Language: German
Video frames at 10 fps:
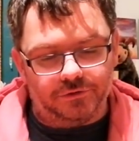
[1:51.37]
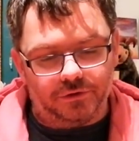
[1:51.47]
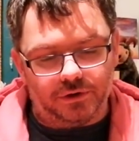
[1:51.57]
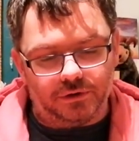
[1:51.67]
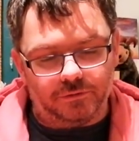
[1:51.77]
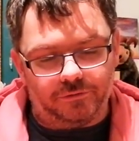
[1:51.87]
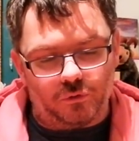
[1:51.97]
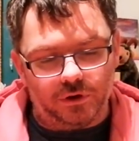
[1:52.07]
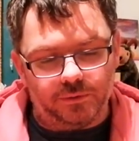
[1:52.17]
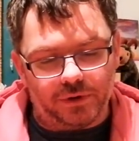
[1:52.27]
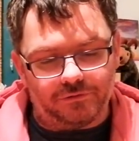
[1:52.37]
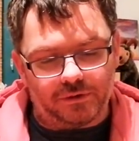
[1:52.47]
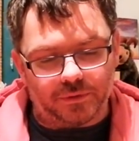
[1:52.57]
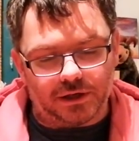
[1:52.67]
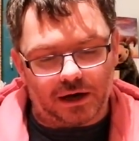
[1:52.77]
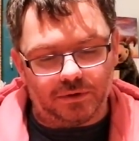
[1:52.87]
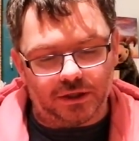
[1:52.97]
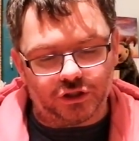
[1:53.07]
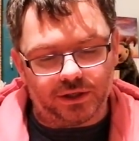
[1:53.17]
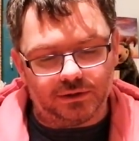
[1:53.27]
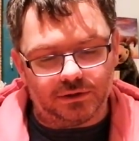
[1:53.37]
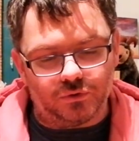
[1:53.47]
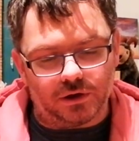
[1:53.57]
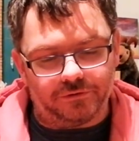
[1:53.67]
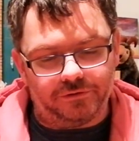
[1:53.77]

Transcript: Äh, Folie mehrfach mit Gabel einstecken, dann ca.